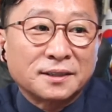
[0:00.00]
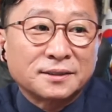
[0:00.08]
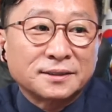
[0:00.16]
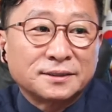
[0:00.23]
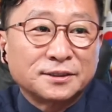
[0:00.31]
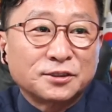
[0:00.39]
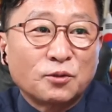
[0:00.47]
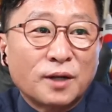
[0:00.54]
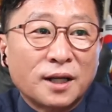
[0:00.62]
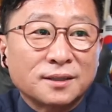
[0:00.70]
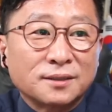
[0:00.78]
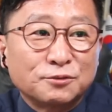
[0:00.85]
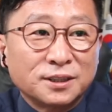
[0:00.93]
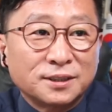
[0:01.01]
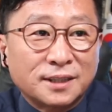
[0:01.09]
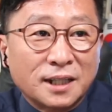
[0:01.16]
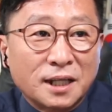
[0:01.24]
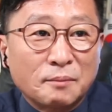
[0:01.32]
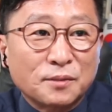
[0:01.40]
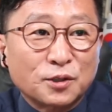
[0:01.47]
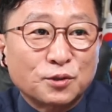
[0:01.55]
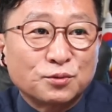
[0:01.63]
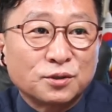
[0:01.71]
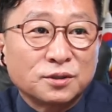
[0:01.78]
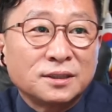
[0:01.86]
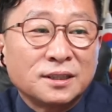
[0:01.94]
그동안 우리
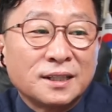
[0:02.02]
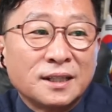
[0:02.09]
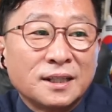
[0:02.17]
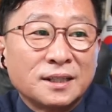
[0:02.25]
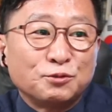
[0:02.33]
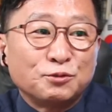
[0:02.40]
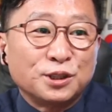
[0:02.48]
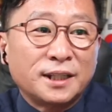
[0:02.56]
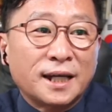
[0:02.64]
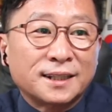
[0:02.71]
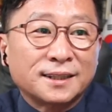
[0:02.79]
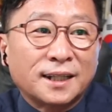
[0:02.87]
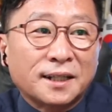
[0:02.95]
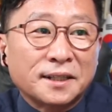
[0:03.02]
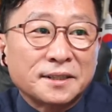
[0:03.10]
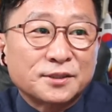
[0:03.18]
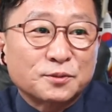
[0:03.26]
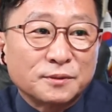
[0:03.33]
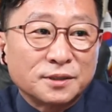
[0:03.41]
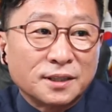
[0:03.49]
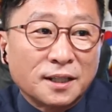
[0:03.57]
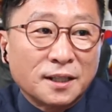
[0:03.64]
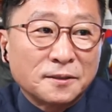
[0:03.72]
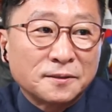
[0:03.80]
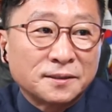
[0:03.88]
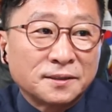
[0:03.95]
대한민국은 위대한 나라였습니다.
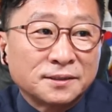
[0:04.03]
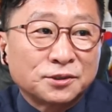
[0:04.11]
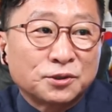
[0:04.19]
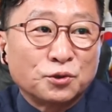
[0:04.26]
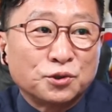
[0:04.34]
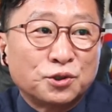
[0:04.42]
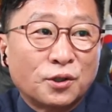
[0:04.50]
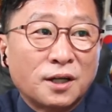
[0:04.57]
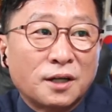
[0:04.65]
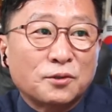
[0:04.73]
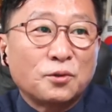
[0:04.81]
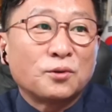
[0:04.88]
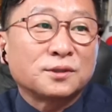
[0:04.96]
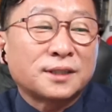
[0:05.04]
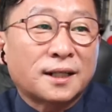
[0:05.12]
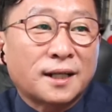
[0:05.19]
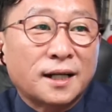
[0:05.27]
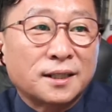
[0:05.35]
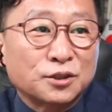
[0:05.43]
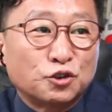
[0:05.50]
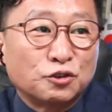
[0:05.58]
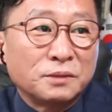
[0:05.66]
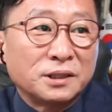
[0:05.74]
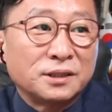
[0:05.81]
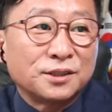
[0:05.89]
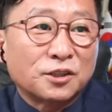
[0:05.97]
존경하고 사랑하는
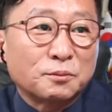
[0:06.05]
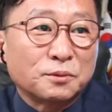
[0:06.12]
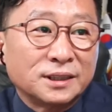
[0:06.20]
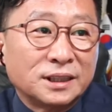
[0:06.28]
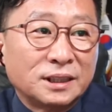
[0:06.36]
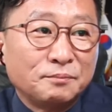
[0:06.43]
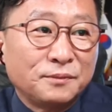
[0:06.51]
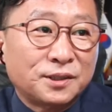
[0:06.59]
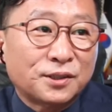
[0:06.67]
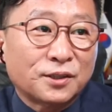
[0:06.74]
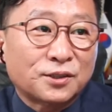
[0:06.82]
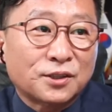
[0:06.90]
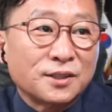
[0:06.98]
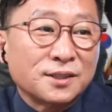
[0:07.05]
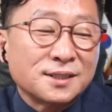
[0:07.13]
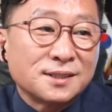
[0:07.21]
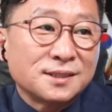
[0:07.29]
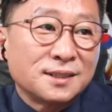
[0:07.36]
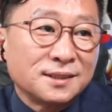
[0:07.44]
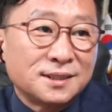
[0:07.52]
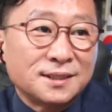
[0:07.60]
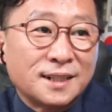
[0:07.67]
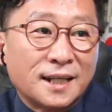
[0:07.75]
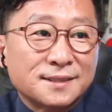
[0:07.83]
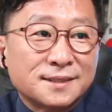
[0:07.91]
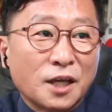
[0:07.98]
국민 여러분, 힘들었던 지난
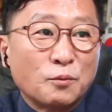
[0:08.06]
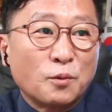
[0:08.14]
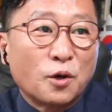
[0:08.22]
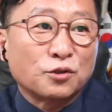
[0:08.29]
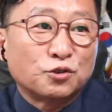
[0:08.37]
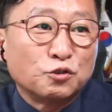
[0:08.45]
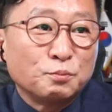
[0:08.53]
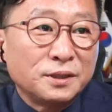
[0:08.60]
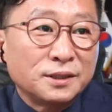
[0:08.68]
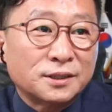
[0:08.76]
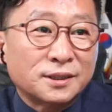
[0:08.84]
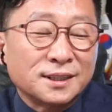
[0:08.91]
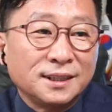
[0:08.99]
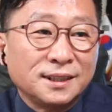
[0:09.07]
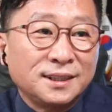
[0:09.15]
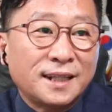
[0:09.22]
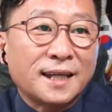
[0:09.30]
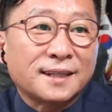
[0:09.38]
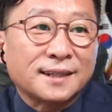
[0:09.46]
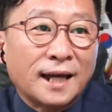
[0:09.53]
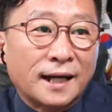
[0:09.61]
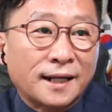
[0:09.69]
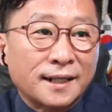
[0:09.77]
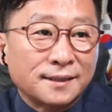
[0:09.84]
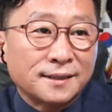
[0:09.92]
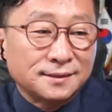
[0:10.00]
세월 국민들은 이게
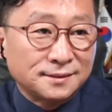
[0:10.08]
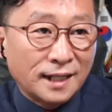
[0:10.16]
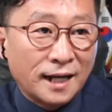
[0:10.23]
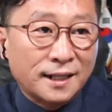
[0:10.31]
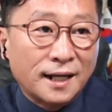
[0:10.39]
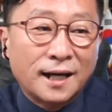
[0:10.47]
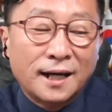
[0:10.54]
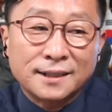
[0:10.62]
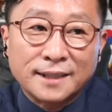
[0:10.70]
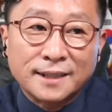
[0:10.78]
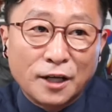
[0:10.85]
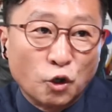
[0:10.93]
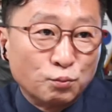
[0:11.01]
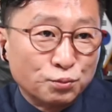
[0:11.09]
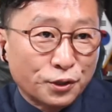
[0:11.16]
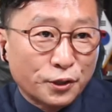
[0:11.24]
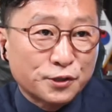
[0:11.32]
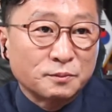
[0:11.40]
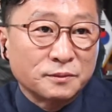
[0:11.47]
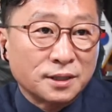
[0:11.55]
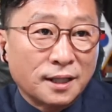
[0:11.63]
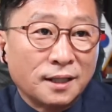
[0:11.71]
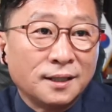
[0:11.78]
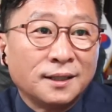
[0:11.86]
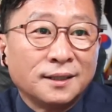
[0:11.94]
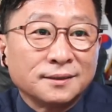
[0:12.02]
나라, 나라냐고 물었습니다.
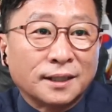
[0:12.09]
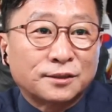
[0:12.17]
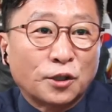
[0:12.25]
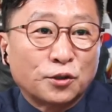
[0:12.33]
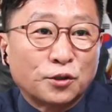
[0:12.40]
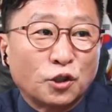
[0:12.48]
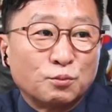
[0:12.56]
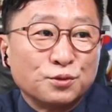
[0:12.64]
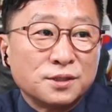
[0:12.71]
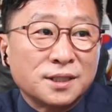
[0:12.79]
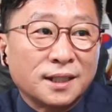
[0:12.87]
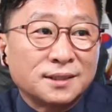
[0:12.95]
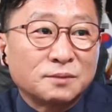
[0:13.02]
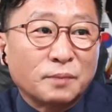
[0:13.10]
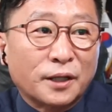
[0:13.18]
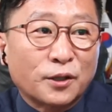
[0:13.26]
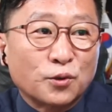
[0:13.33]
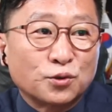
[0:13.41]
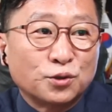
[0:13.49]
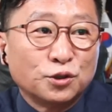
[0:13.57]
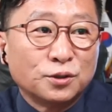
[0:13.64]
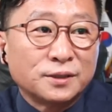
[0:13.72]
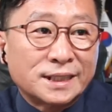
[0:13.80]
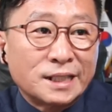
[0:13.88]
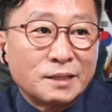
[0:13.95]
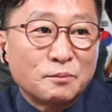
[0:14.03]
대통령 문재인은 바로 그
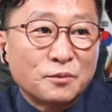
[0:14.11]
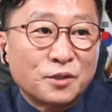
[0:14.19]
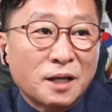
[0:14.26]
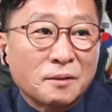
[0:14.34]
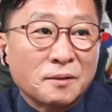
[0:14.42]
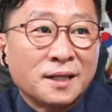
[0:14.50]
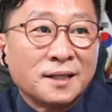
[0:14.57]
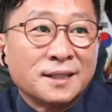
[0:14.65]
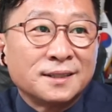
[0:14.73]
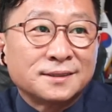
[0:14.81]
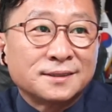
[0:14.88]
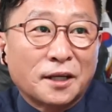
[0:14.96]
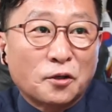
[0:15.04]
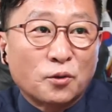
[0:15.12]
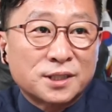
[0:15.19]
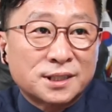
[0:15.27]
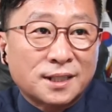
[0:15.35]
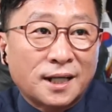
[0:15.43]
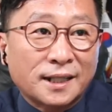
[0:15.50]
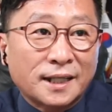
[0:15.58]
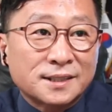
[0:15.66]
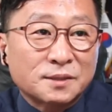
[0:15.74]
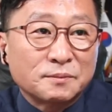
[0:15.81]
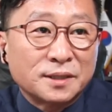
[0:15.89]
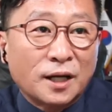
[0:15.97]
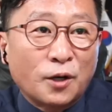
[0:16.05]
질문에 새로
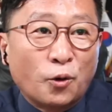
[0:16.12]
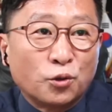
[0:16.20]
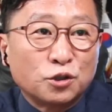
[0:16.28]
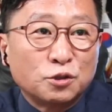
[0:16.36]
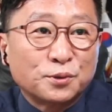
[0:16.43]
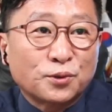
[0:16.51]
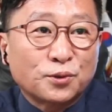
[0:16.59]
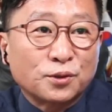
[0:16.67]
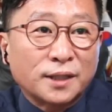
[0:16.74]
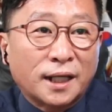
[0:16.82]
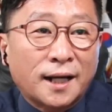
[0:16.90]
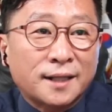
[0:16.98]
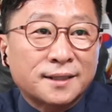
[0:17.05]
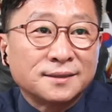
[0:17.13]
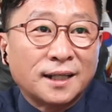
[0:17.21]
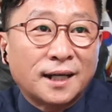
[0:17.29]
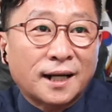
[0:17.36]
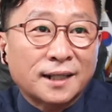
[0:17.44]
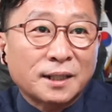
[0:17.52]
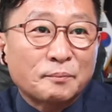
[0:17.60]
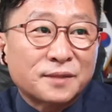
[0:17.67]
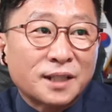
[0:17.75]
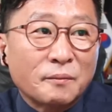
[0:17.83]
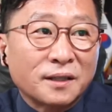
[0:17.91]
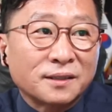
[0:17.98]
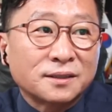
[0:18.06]
시작하겠습니다. 오늘부터 나라를 나라답게
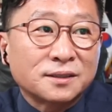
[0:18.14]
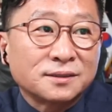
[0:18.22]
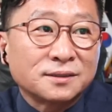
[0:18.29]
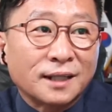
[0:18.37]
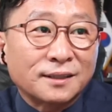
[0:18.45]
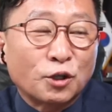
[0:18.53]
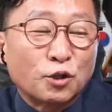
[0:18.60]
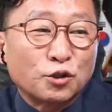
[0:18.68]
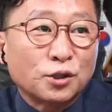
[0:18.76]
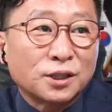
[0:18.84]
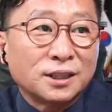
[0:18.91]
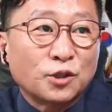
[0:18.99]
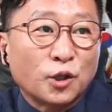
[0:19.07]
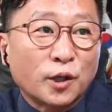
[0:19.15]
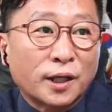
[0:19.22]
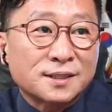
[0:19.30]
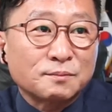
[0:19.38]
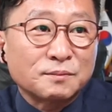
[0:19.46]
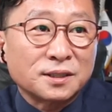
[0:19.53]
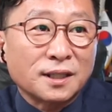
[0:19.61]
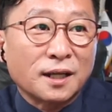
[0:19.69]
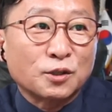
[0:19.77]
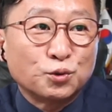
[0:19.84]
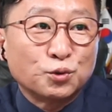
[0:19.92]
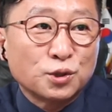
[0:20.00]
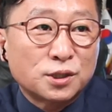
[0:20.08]
만드는 대통령이 되겠습니다.
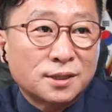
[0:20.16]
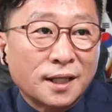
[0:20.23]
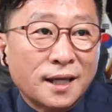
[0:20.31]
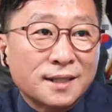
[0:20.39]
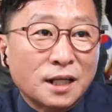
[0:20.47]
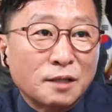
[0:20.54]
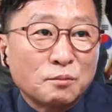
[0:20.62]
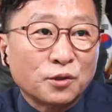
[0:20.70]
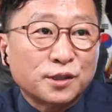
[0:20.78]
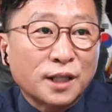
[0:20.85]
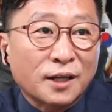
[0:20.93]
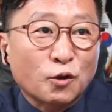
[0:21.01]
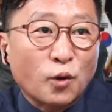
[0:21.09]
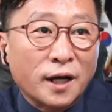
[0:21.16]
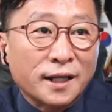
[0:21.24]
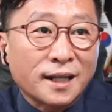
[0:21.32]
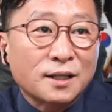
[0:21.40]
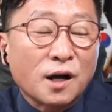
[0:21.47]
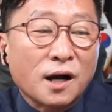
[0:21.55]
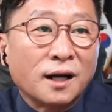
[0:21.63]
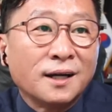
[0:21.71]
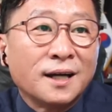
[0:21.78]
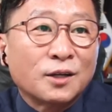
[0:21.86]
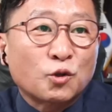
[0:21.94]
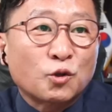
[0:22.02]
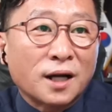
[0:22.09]
구시대의 잘못된 관행과
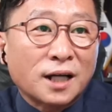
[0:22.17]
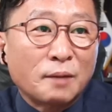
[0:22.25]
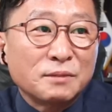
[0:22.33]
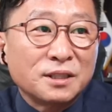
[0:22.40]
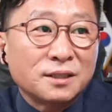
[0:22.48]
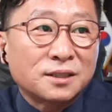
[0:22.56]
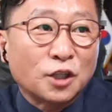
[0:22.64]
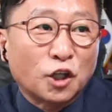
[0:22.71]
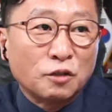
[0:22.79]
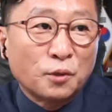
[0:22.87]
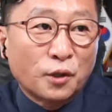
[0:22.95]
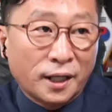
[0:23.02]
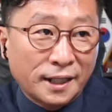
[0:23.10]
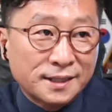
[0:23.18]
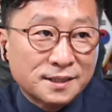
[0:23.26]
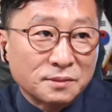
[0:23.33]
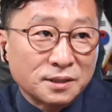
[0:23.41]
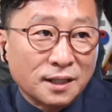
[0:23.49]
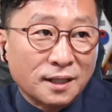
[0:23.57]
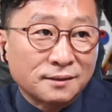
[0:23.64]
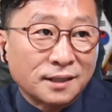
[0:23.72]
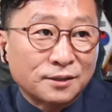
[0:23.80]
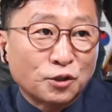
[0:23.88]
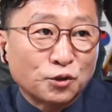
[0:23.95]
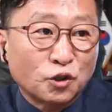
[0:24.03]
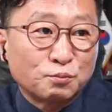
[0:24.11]
과감히 결별하겠습니다.
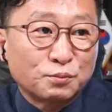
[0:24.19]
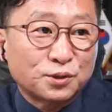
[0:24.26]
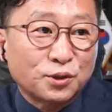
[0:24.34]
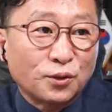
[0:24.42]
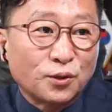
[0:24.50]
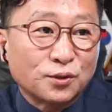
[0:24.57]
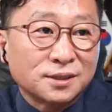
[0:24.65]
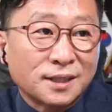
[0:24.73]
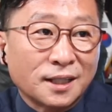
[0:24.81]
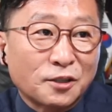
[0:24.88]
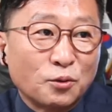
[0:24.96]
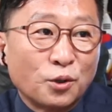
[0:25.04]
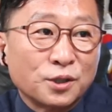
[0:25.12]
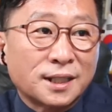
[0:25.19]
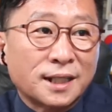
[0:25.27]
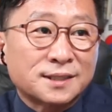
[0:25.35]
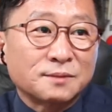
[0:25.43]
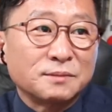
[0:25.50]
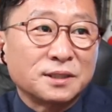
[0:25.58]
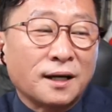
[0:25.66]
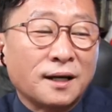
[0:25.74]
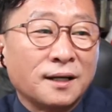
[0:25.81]
대통령부터 새로워지겠습니다.